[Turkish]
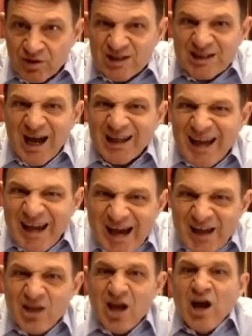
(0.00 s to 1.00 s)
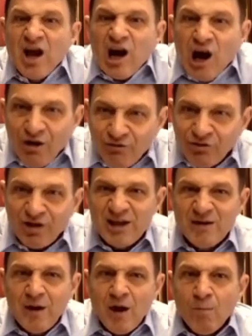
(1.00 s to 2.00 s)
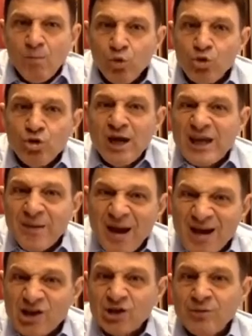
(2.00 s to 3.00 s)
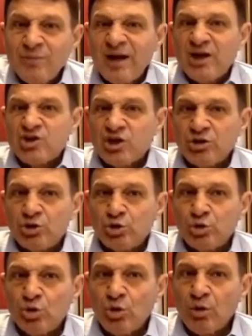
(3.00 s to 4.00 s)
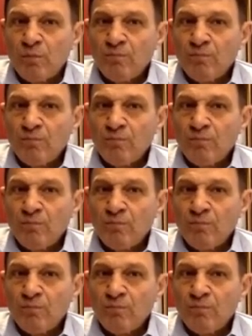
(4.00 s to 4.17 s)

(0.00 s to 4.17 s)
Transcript: sağlayan kafayı bugün egemen kılmaya çalışıyor.